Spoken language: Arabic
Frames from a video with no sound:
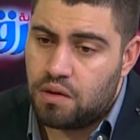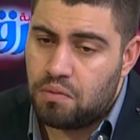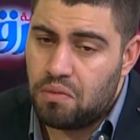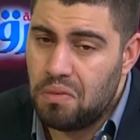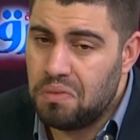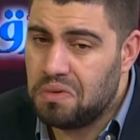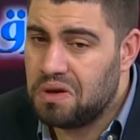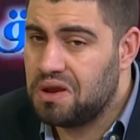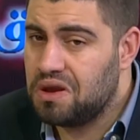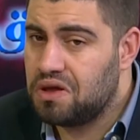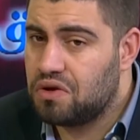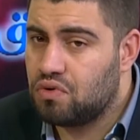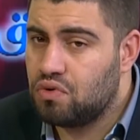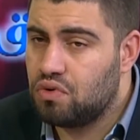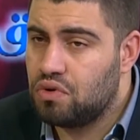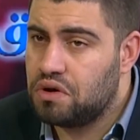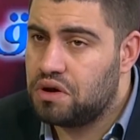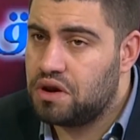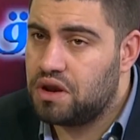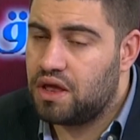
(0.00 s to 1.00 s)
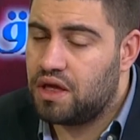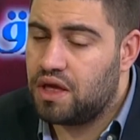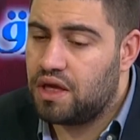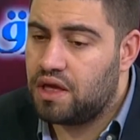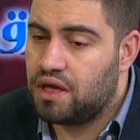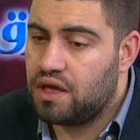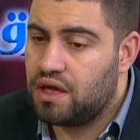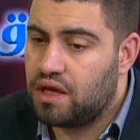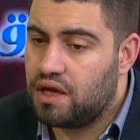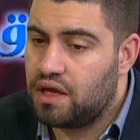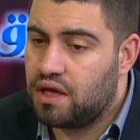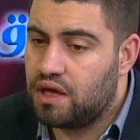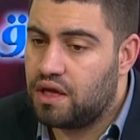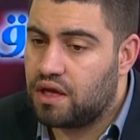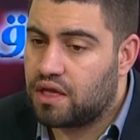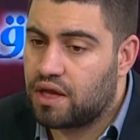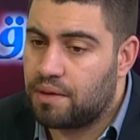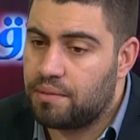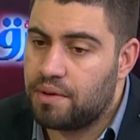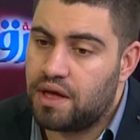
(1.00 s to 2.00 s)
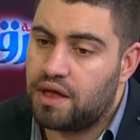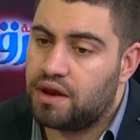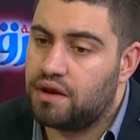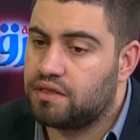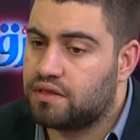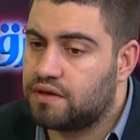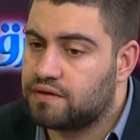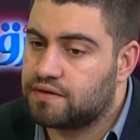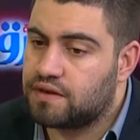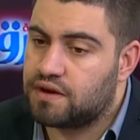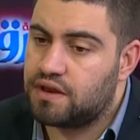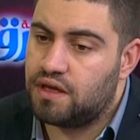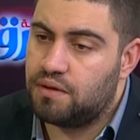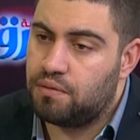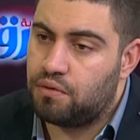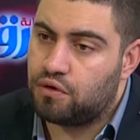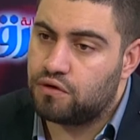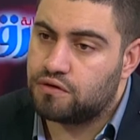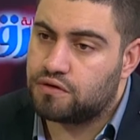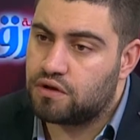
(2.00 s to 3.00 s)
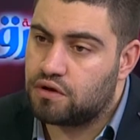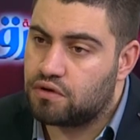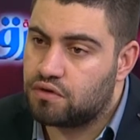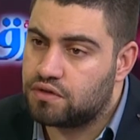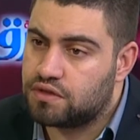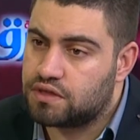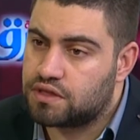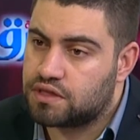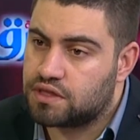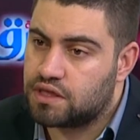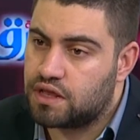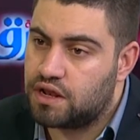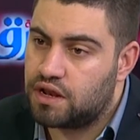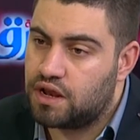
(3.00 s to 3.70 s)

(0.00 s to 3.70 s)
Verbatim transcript: ممكن يكون آه، كمان تصريح بخص القدس